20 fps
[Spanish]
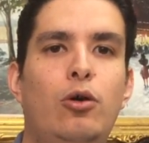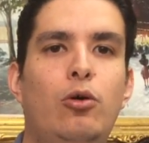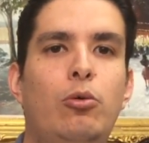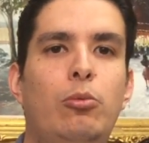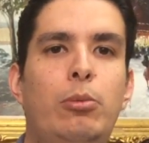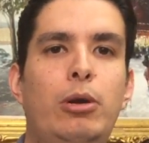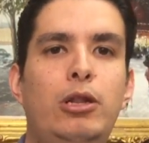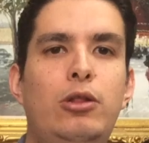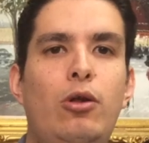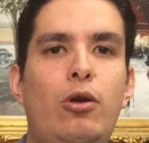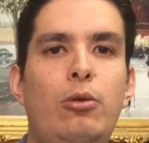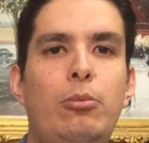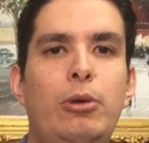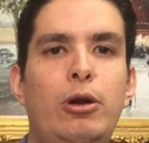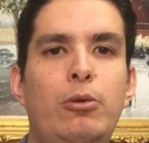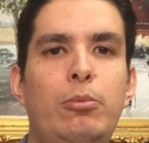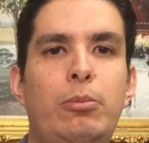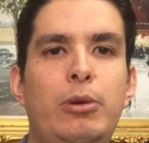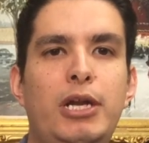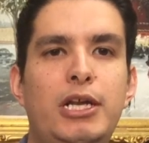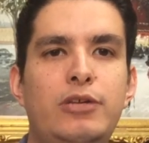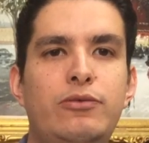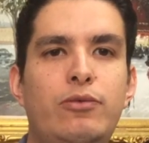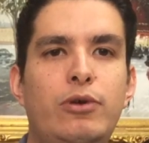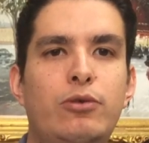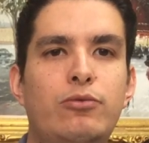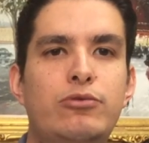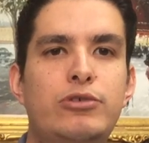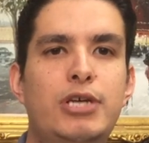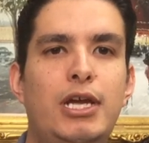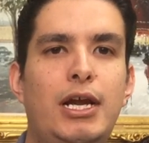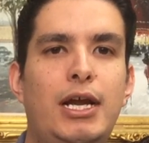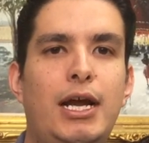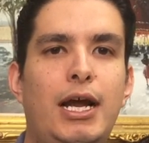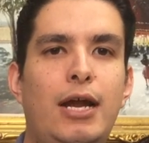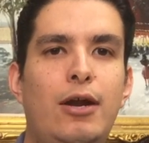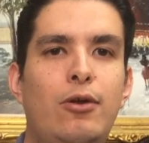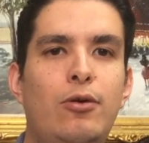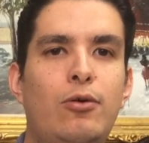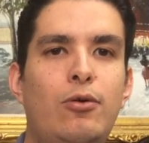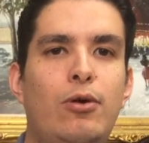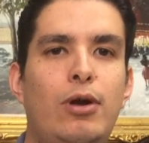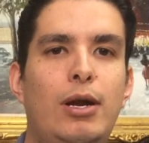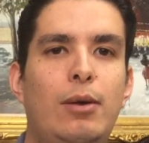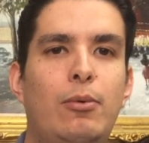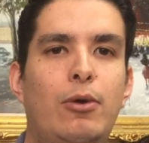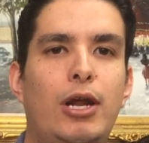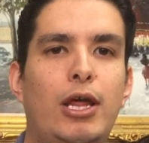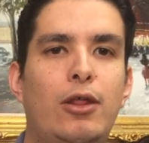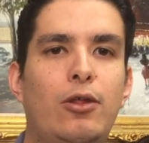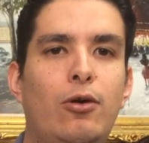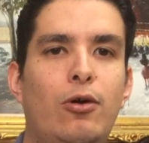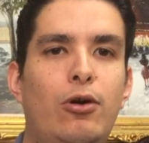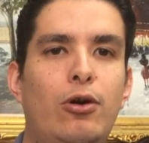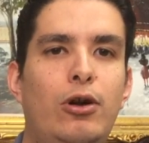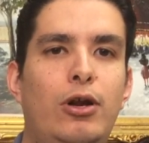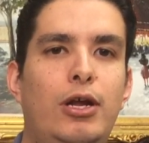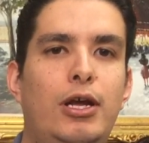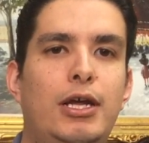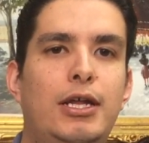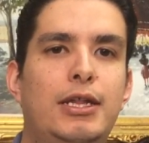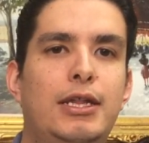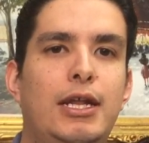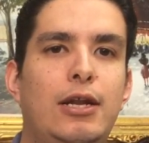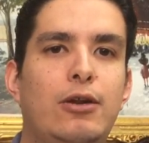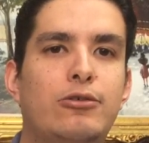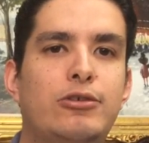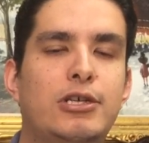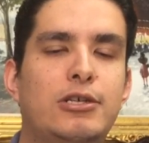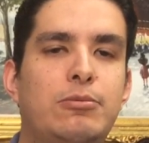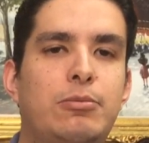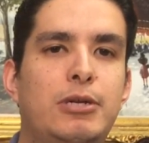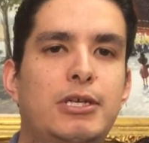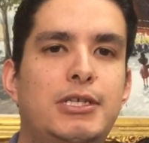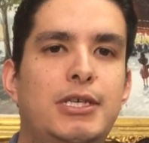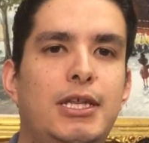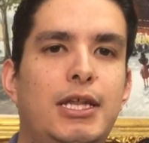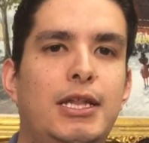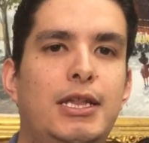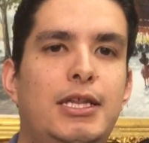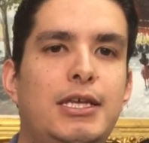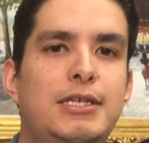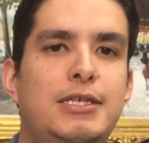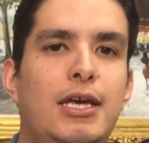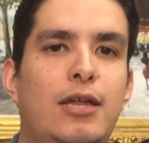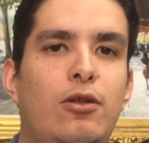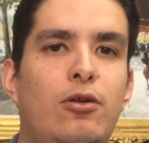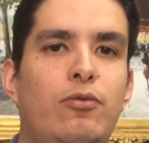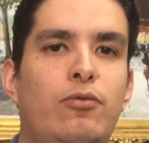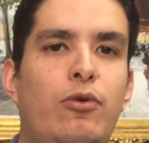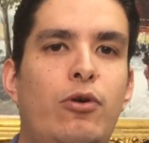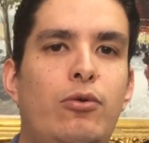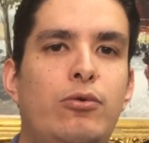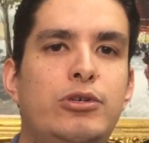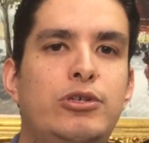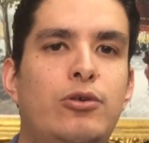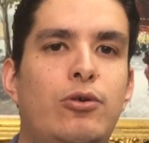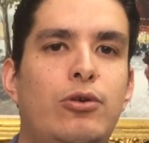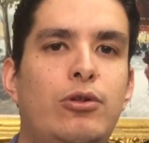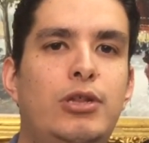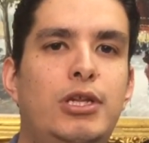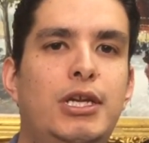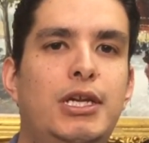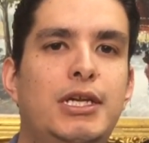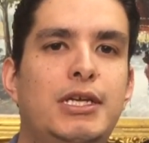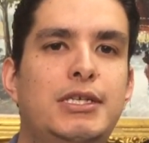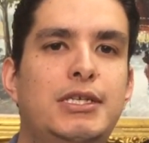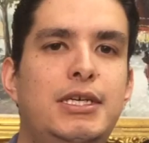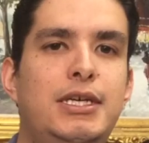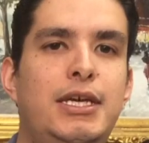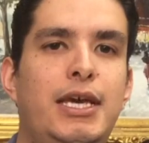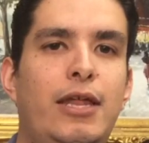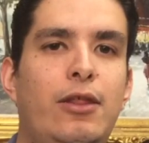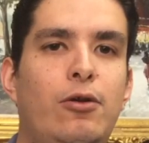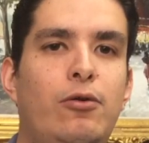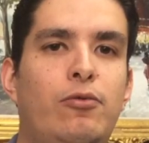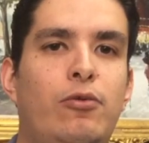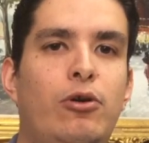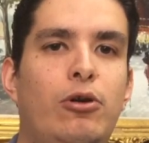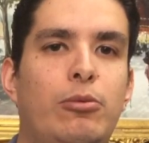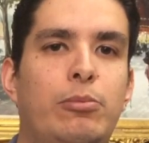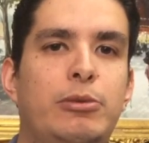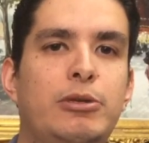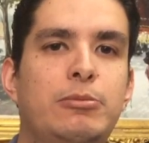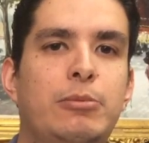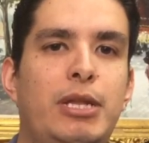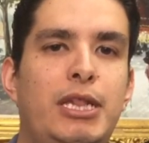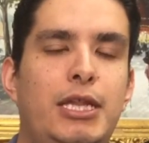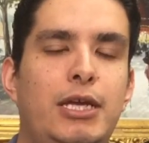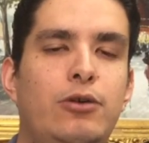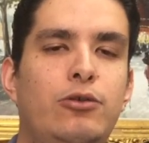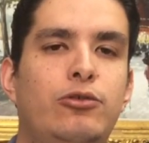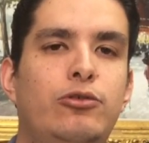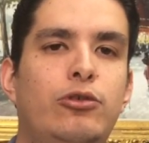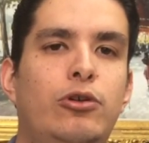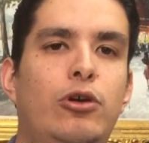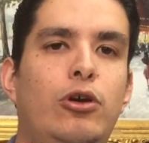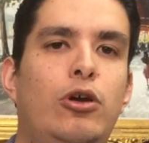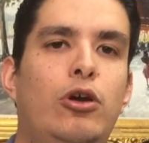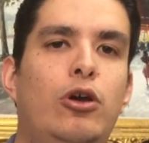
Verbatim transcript: Humberto Romero Pérez fue un cercano colaborador de los expresidentes Adolfo Ruiz Cortines y Adolfo López Mateos.